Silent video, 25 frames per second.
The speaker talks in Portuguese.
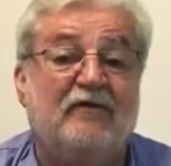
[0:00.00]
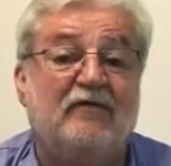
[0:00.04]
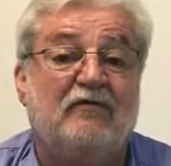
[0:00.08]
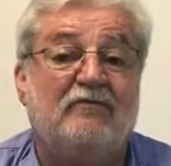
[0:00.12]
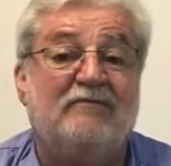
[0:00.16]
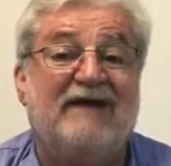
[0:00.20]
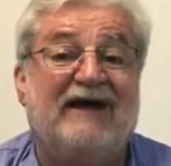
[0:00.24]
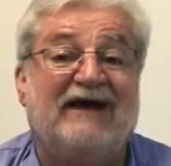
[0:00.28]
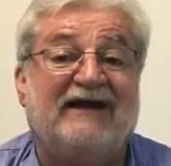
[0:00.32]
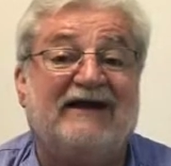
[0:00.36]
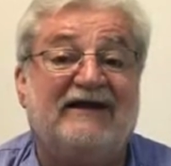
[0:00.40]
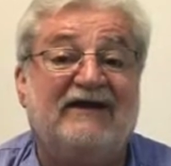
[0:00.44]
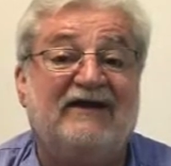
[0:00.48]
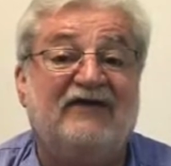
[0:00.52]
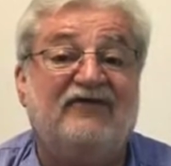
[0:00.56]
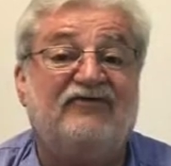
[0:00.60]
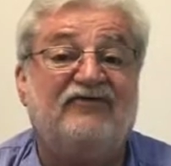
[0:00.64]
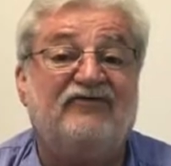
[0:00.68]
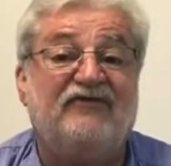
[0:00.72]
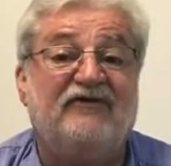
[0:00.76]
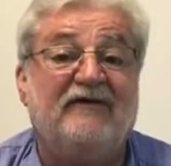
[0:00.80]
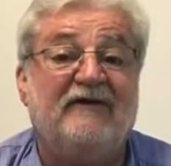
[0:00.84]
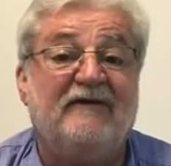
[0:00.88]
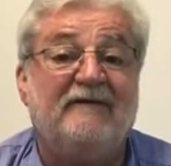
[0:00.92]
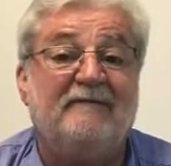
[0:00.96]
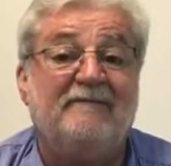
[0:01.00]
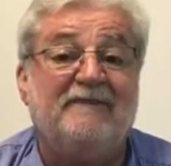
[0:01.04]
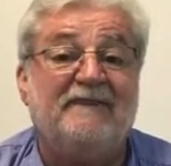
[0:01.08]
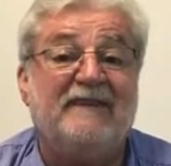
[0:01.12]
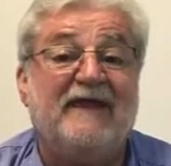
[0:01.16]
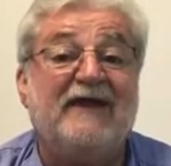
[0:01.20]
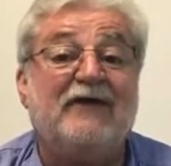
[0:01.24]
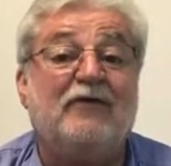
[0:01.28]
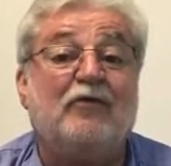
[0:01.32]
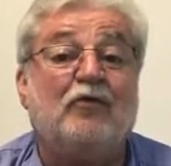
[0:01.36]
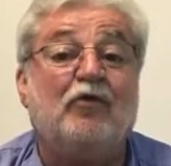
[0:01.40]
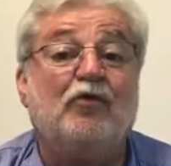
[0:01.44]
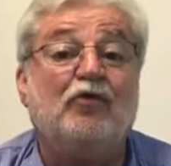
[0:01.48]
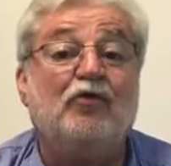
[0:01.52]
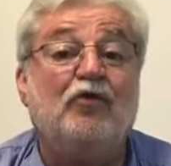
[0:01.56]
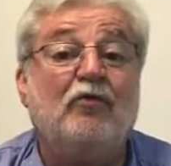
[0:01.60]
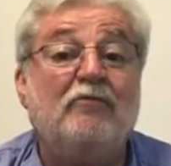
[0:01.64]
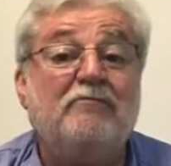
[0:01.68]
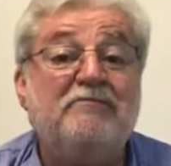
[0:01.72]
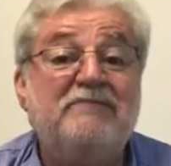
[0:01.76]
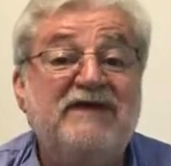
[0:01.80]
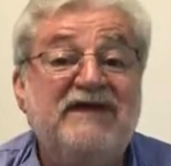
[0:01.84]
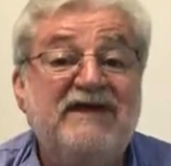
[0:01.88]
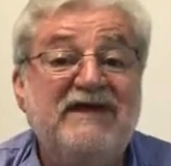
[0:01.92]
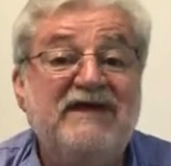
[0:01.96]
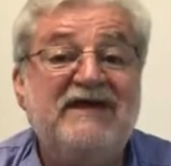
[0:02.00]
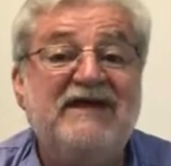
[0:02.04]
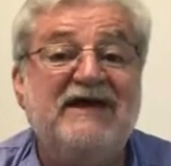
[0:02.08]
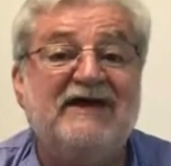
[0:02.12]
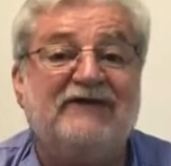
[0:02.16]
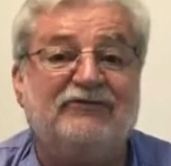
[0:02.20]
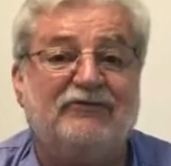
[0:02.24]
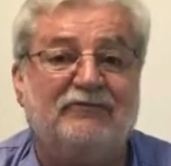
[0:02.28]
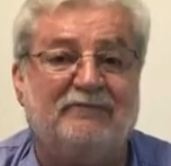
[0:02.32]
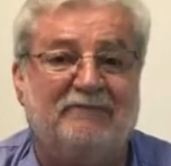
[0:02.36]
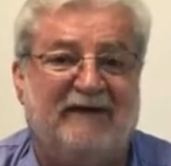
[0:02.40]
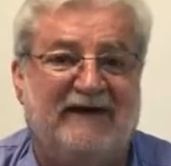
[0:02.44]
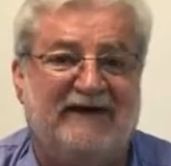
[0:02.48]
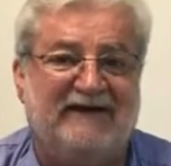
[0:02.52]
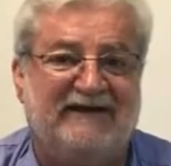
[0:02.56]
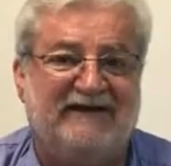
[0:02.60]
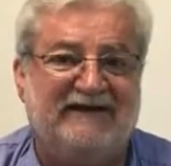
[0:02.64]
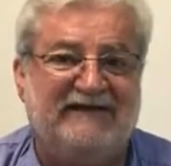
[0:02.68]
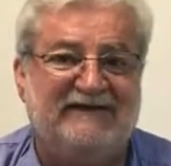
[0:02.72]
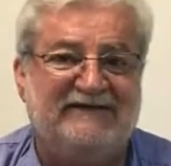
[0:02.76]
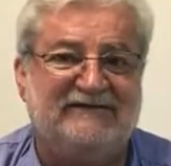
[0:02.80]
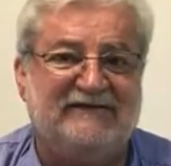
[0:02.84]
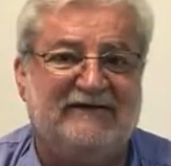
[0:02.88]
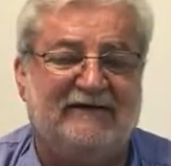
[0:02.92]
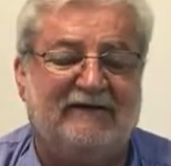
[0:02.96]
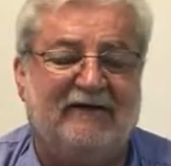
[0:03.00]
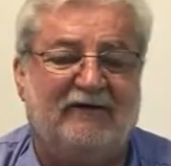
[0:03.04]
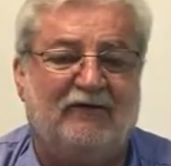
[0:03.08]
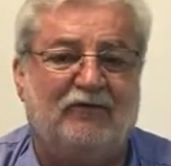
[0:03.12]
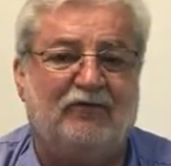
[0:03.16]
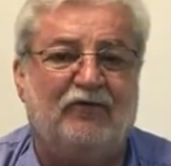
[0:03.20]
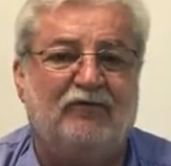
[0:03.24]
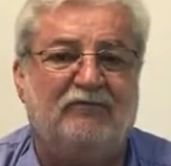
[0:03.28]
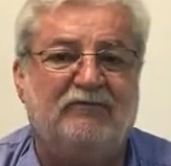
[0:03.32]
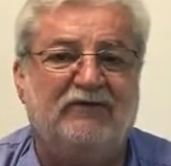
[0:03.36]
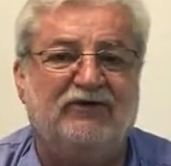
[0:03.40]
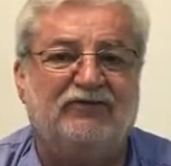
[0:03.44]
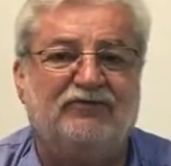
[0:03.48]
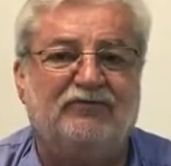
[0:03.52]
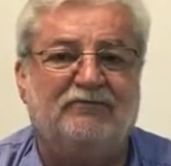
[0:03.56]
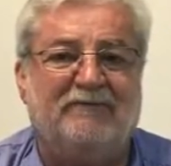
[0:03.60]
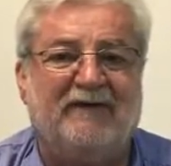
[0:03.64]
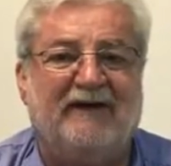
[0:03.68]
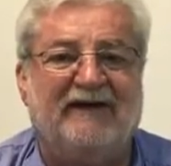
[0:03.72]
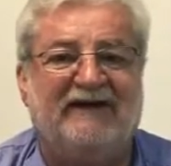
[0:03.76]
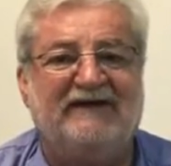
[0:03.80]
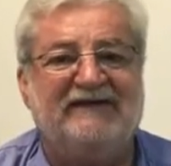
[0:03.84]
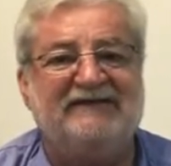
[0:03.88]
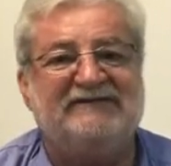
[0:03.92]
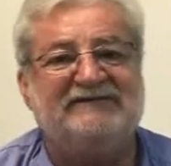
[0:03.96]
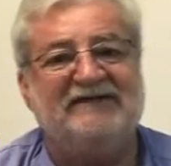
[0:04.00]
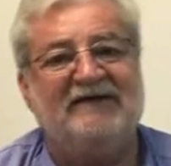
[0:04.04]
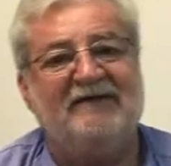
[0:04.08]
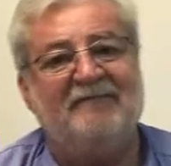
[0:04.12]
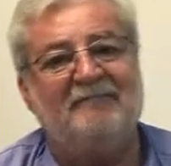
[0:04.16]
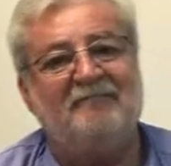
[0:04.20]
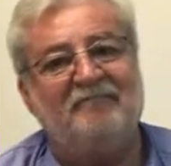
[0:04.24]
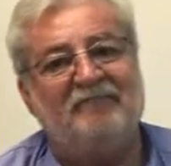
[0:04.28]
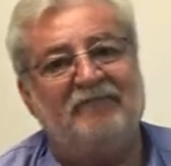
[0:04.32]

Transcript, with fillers: uma crise na economia do país, a economia do país